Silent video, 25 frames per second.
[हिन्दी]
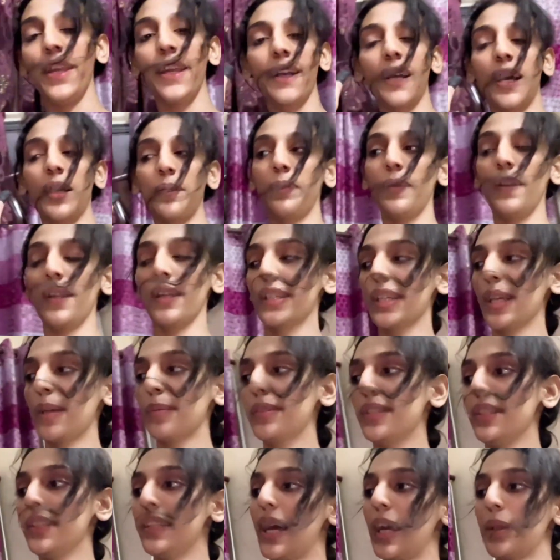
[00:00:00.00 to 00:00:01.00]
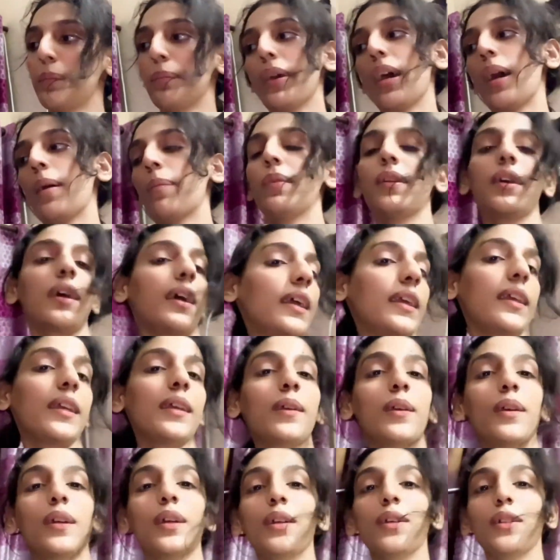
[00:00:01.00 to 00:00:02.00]
एक हाथ पे लगी अब सीधे हाथ पे आप लगाएंगे
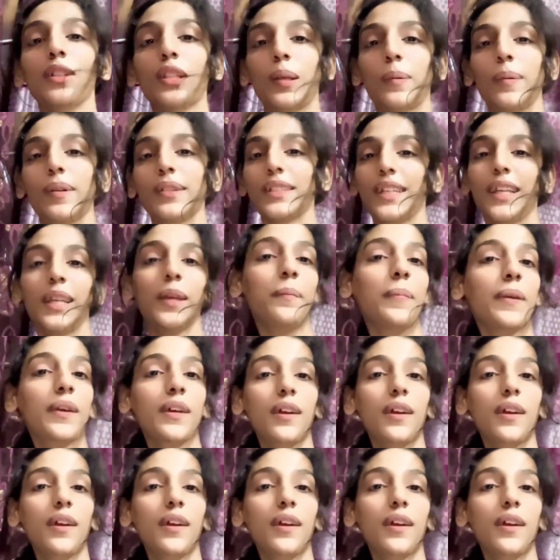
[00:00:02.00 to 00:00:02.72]
तो बस यहीं पे